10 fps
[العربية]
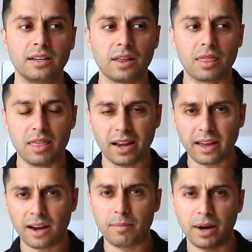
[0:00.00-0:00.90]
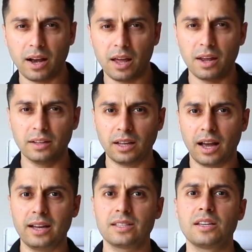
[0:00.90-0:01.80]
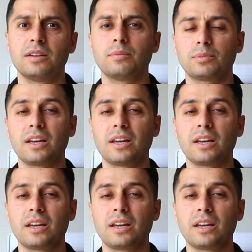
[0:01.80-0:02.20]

يتذكر المكانات أحسن